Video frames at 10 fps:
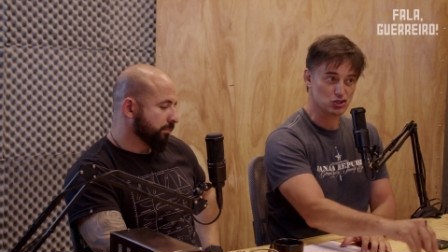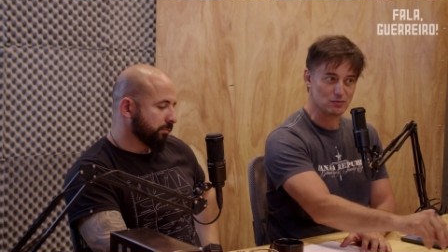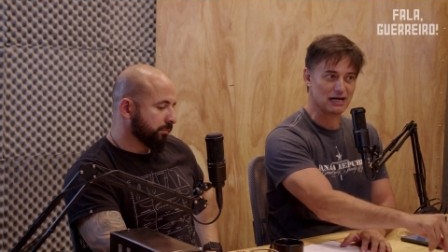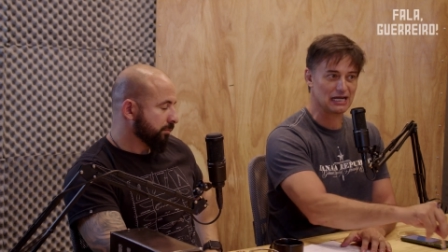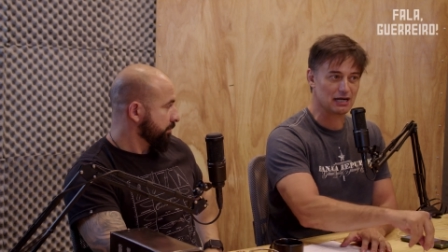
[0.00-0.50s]
tinha
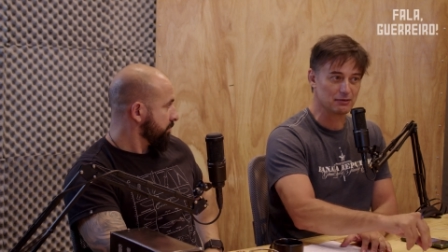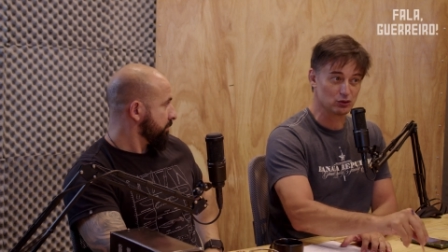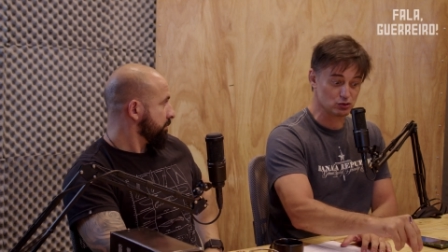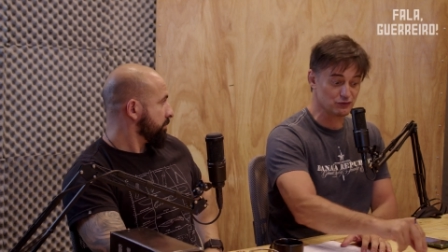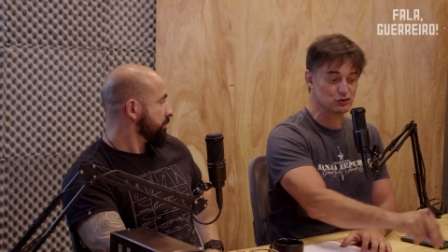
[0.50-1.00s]
uma galera,
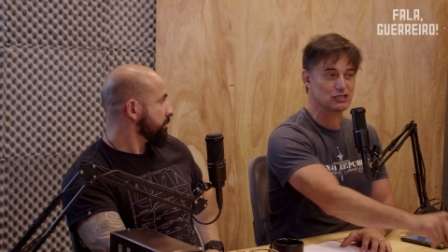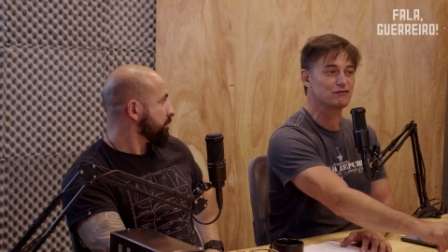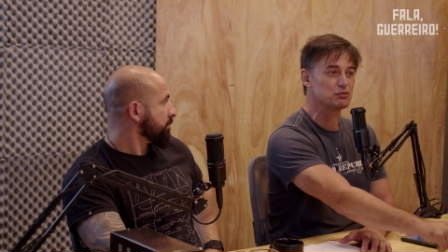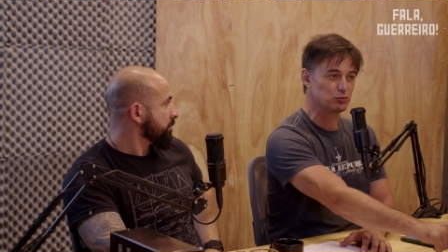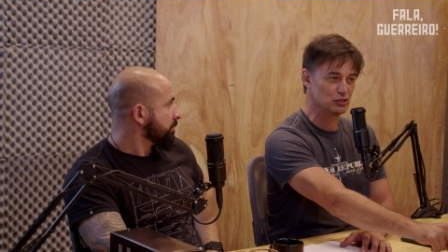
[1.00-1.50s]
inclusive o
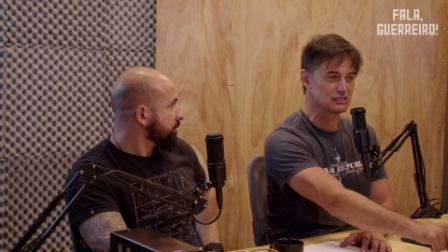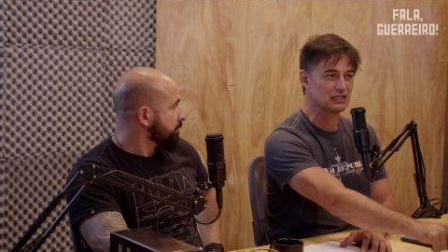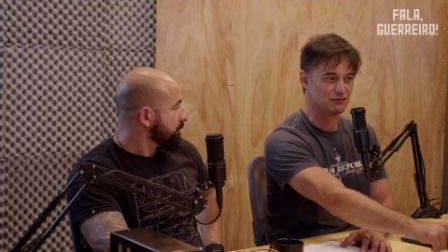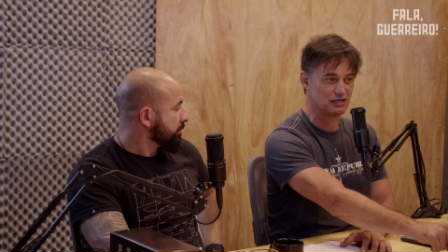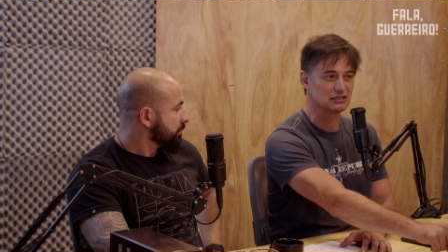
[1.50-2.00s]
chefe de polícia
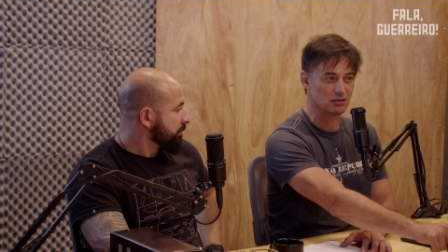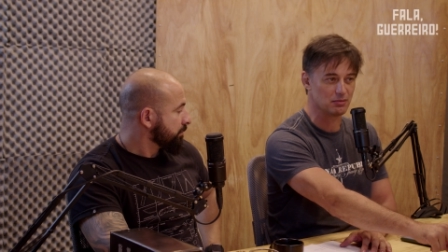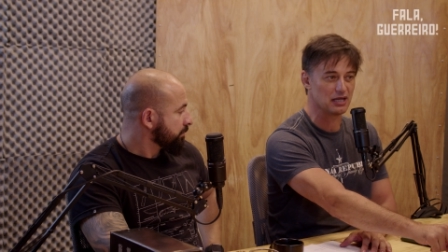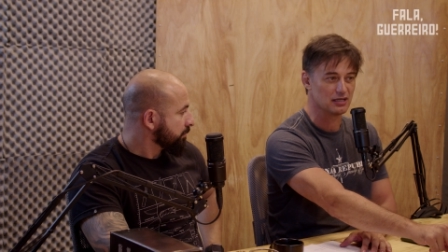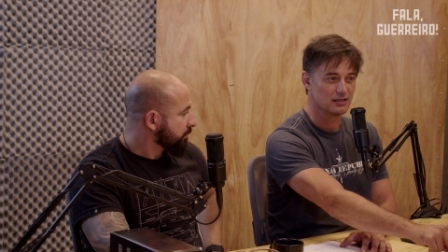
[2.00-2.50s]
estava ali
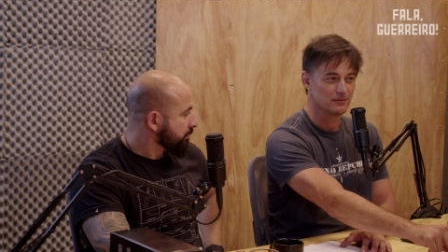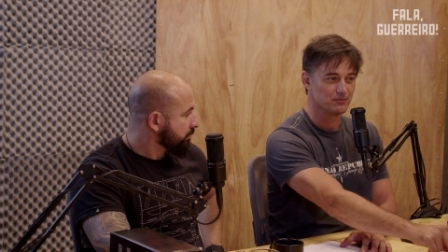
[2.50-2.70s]
também. Sim.